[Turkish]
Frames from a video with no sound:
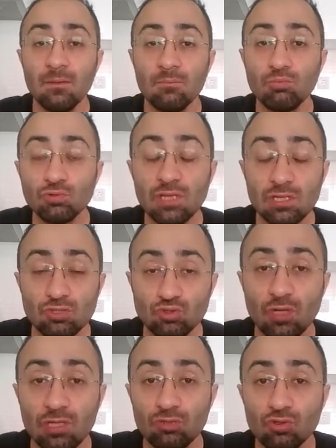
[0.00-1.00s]
buradan
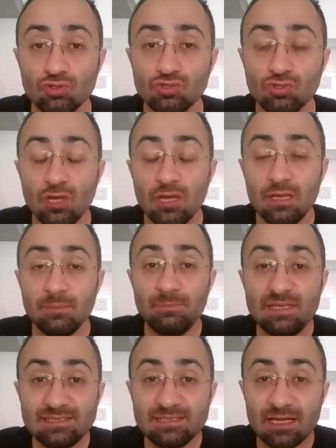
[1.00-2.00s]
şunu anlıyoruz.
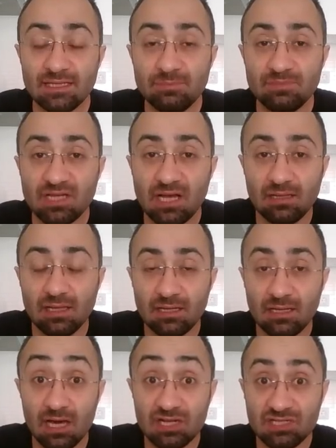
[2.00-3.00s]
Biz rakip şahla
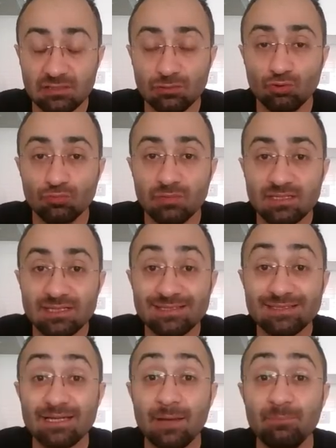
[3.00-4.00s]
karşılıklı durumdaysak
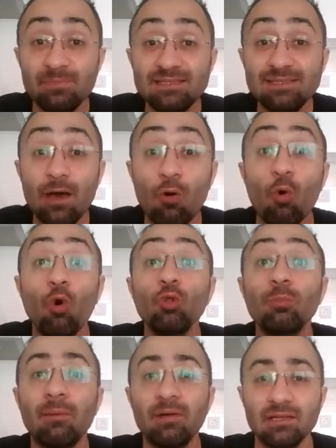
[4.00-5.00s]
sıra bizde
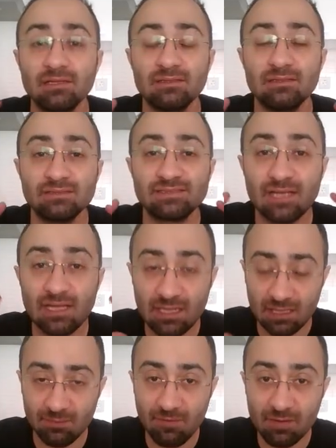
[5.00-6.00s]
olmamalı. Sırayı
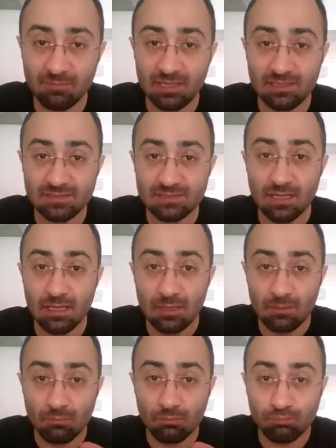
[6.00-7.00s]
rakibe vermeliyiz.
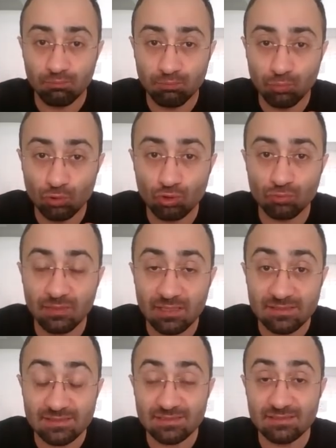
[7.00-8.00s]
Bu
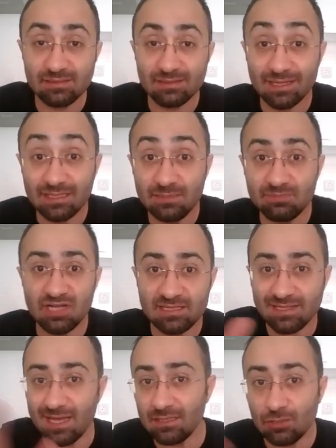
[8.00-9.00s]
durumda rakip şah
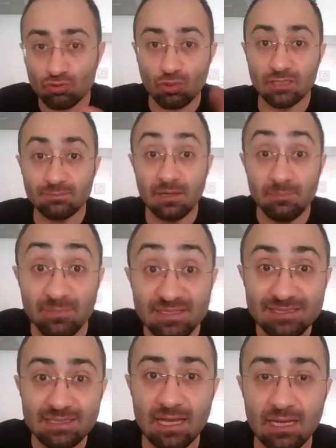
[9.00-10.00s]
sağa ya da sola gitmeli. Biz
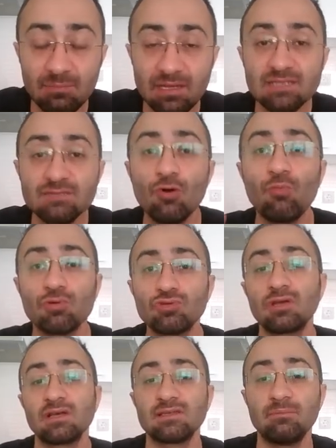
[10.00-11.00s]
ilerlemeliyiz ve o
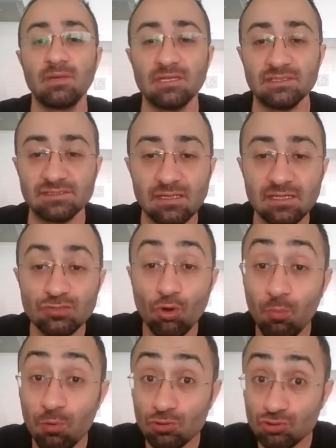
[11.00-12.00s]
pozisyonu kazanmalıyız. İşte
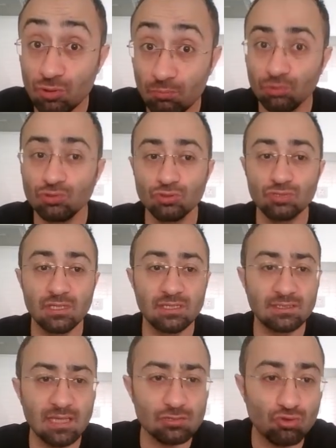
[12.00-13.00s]
o pozisyon budur
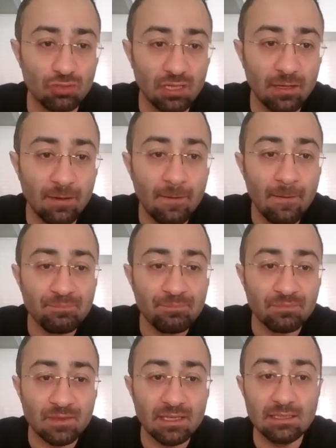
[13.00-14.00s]
dedikten sonra
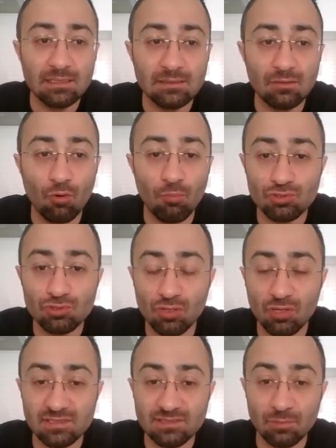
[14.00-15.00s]
Gelin o pozisyon
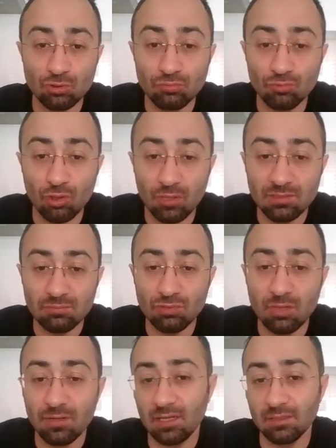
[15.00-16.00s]
kazanma durumu ne olabilir
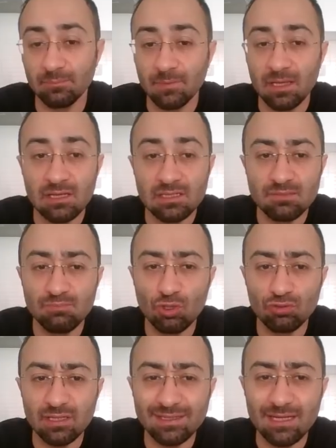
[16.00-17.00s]
buna bakalım. Şimdi
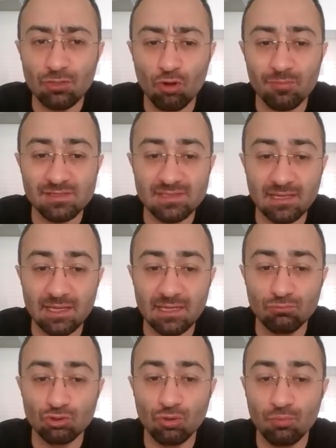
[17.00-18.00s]
piyonları yine görmezden
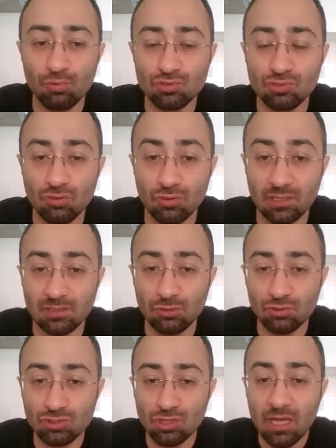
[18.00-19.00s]
gelin. Burada o pozisyona
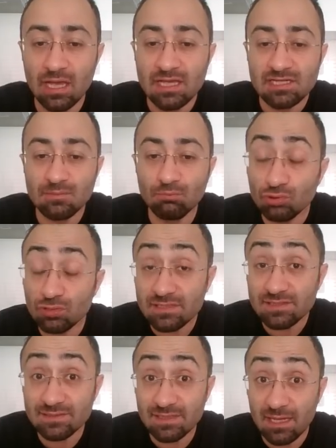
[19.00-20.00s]
odaklanıyoruz. Şimdi burada
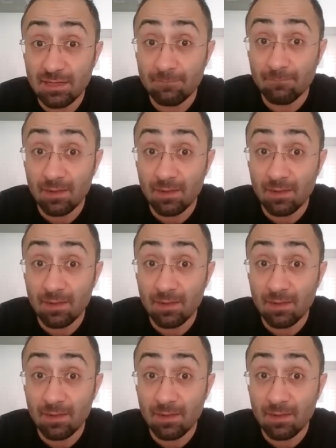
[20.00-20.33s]
sıra